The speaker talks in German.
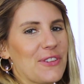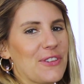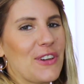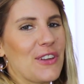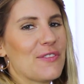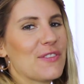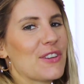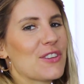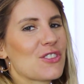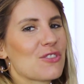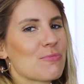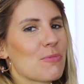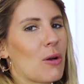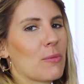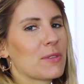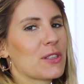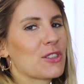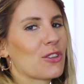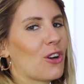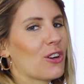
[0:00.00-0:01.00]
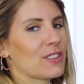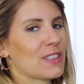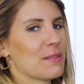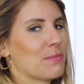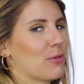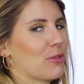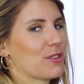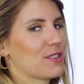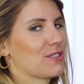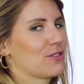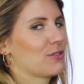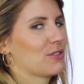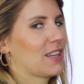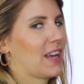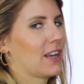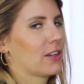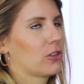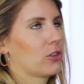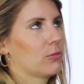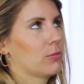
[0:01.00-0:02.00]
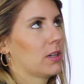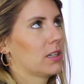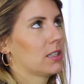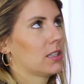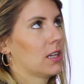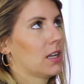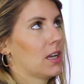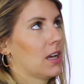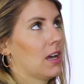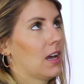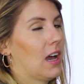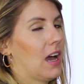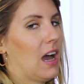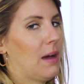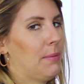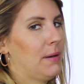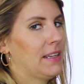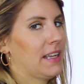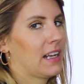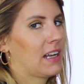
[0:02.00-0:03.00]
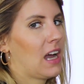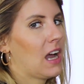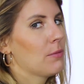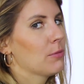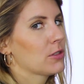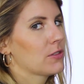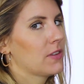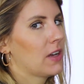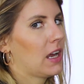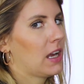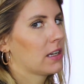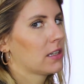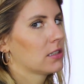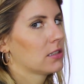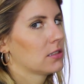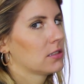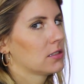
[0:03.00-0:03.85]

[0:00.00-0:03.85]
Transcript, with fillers: können wir uns schon mal um die trockenen Bodenzutaten kümmern. Aber der Krach muss mir an.